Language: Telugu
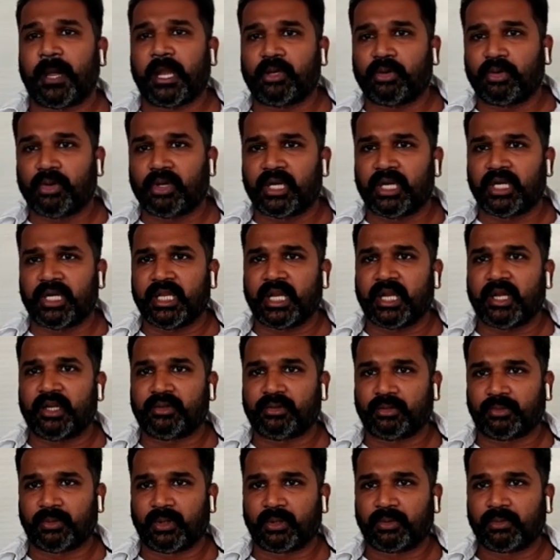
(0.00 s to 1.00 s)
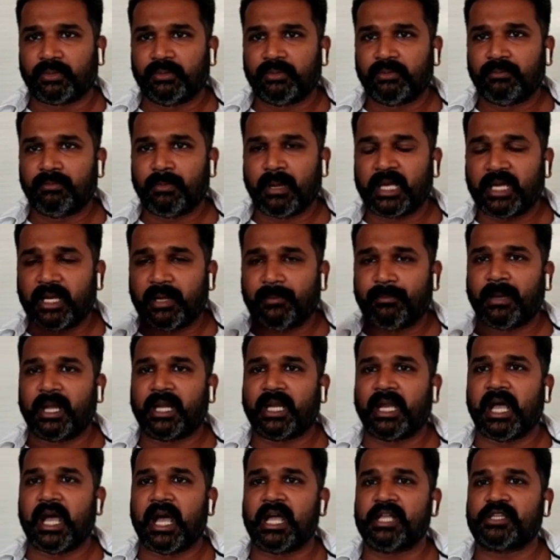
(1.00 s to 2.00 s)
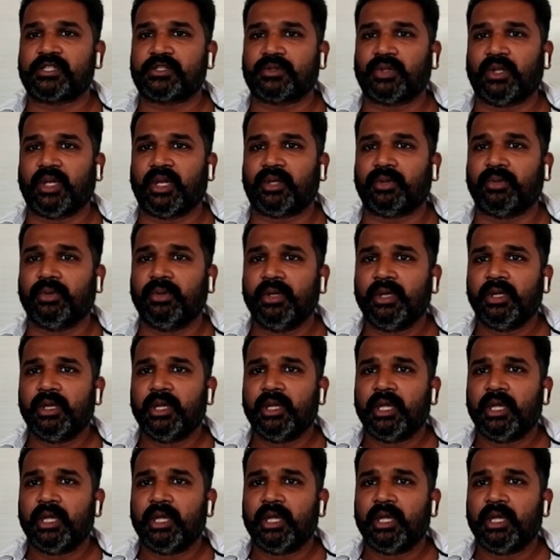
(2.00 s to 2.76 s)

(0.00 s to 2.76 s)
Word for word: పాల్గొనండి అని అంటున్నారు మన మన ఆస్తులను